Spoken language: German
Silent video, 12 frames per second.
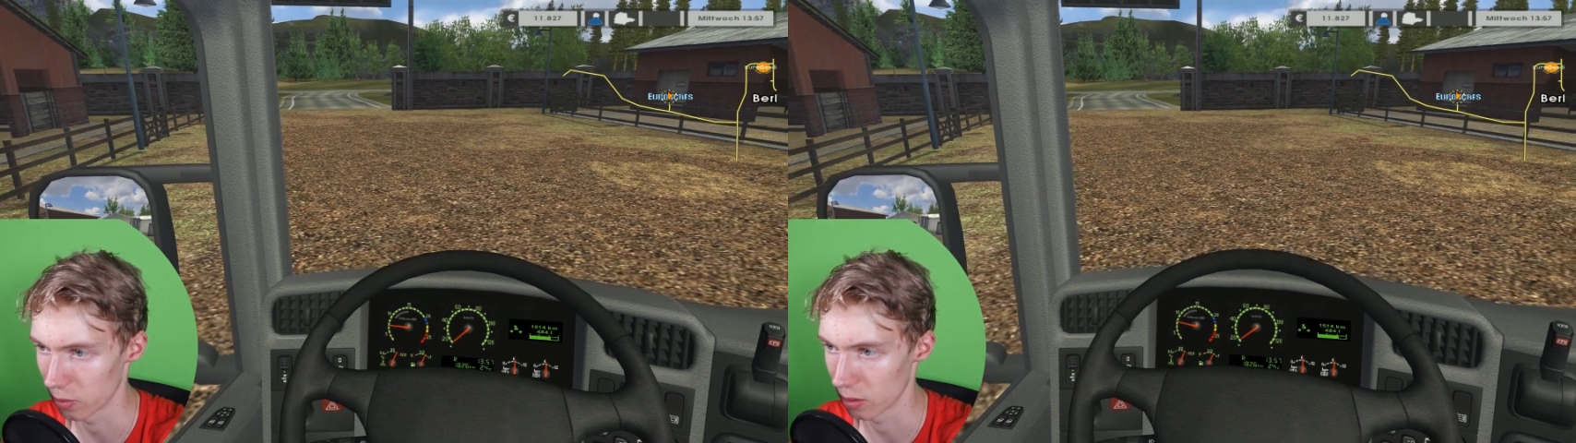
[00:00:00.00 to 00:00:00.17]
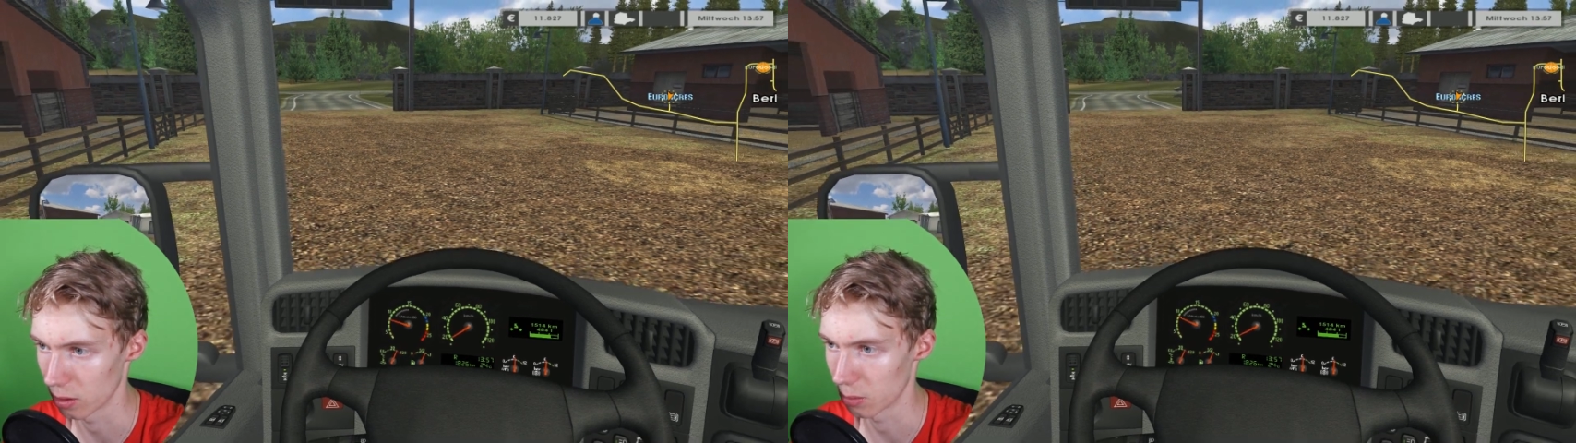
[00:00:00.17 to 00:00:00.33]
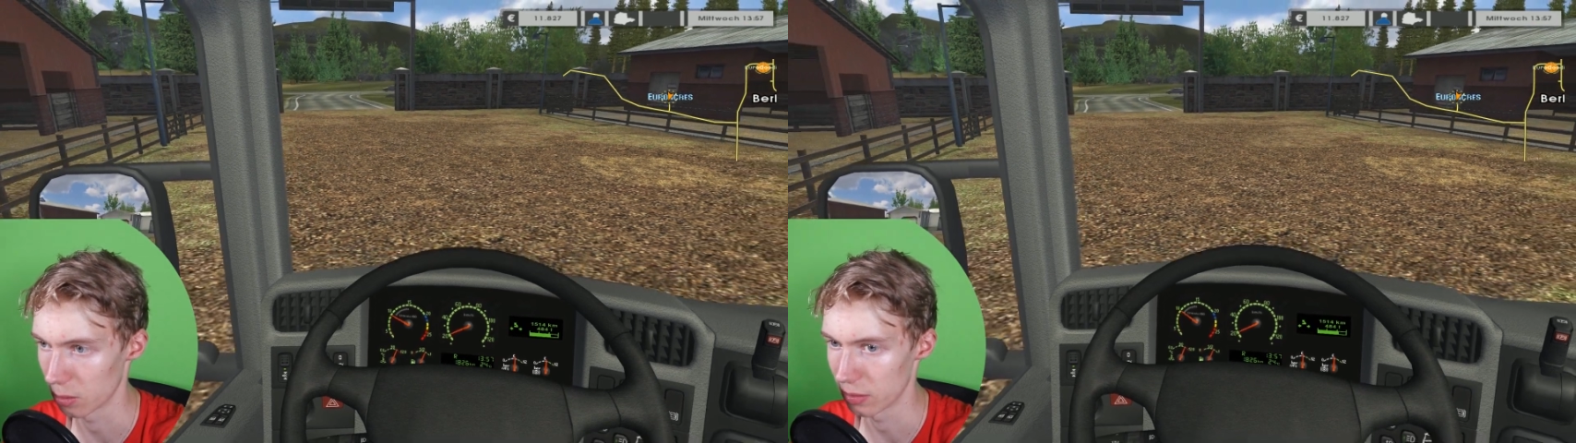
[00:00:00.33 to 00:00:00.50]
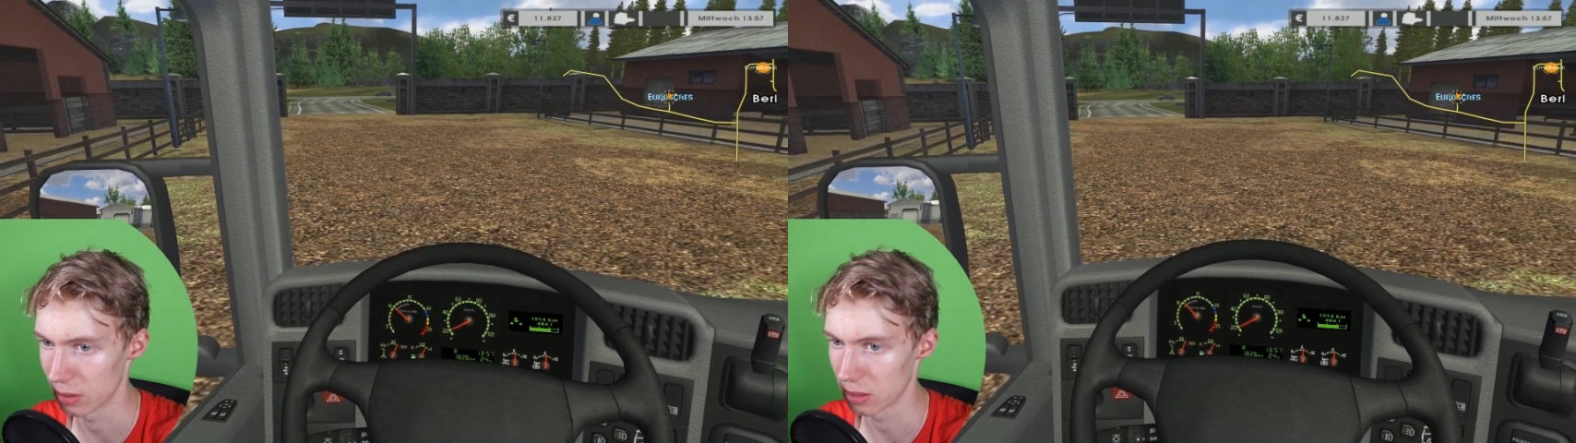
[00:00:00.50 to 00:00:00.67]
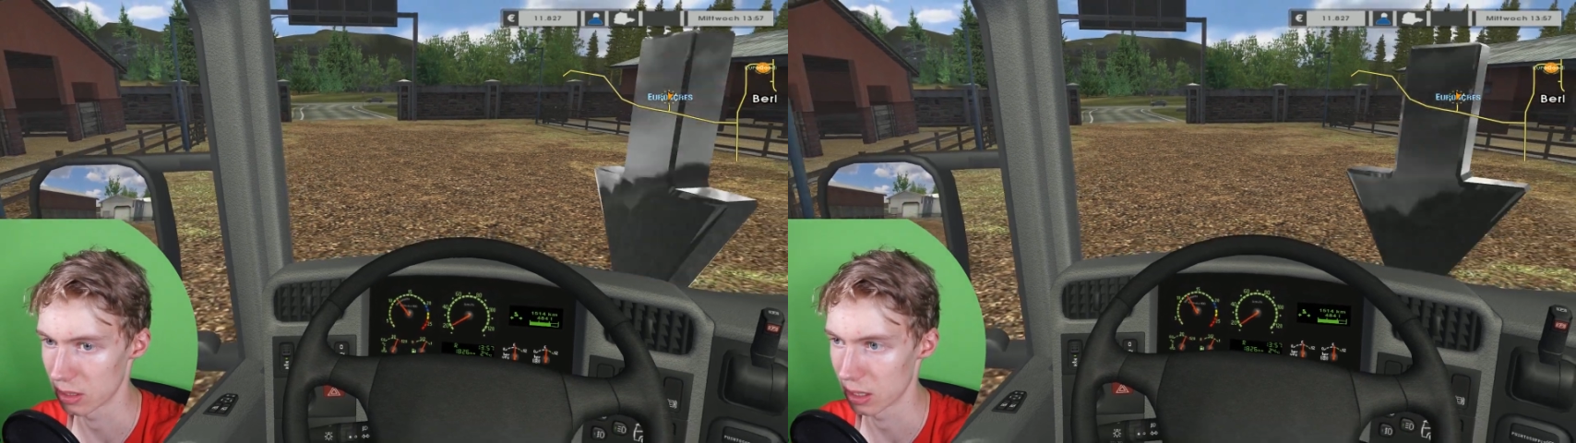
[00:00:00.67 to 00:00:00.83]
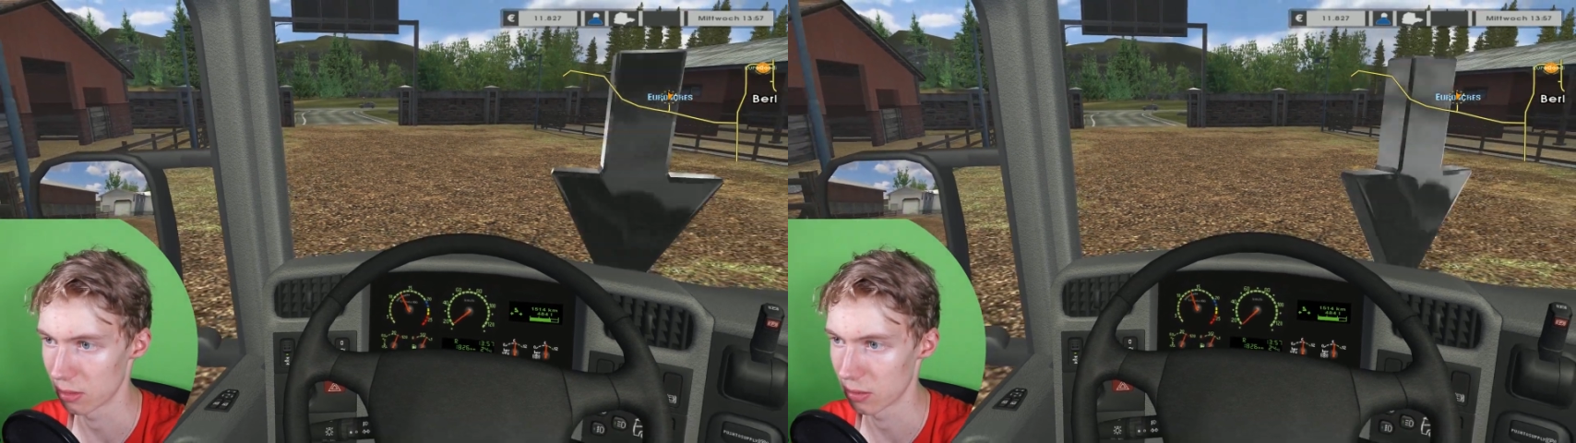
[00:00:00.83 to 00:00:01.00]
Oh, nochmal auf
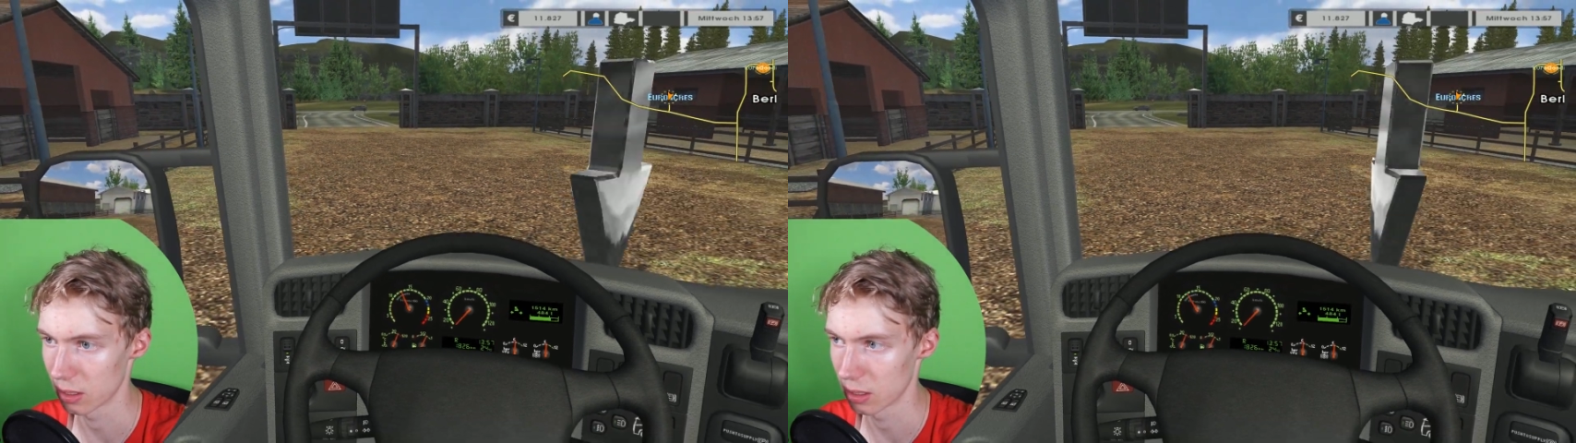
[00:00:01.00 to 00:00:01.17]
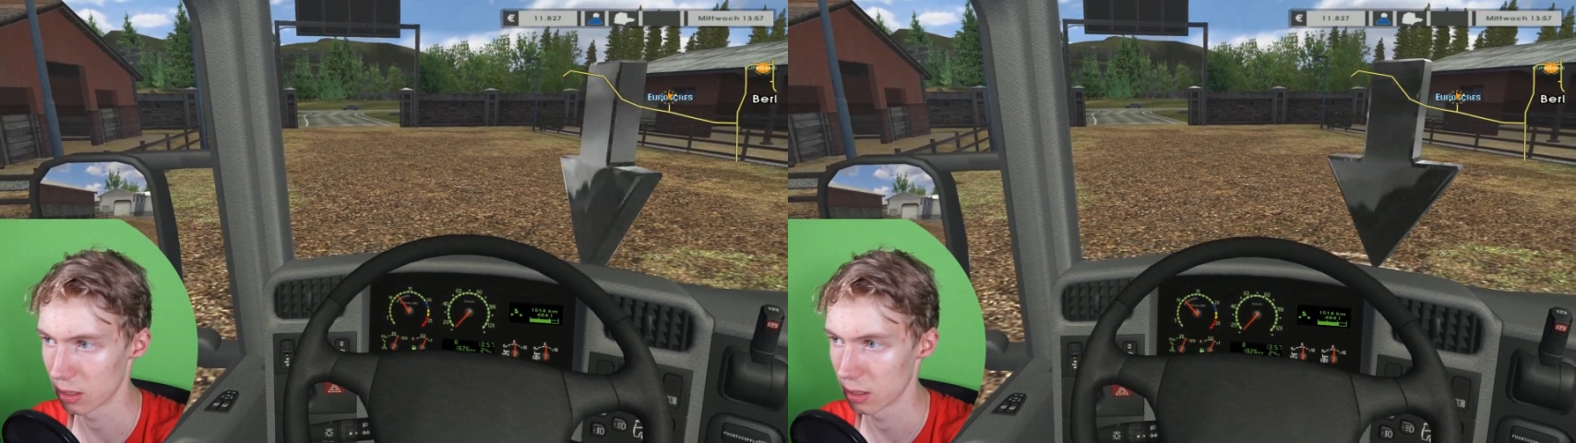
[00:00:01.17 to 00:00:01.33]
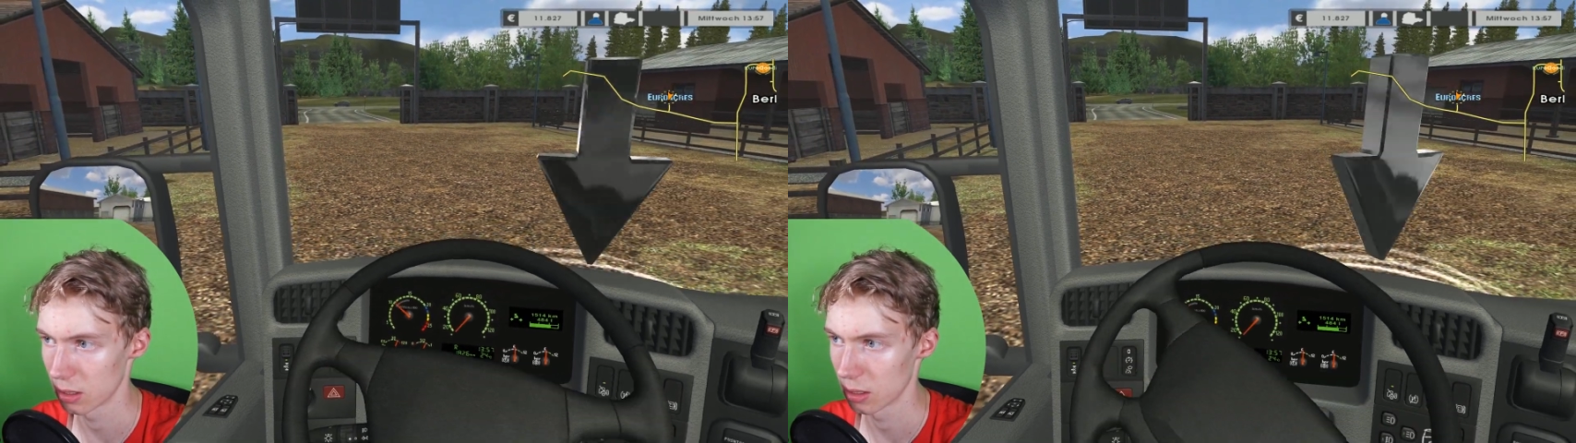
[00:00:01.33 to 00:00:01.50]
dieses Teil fallen.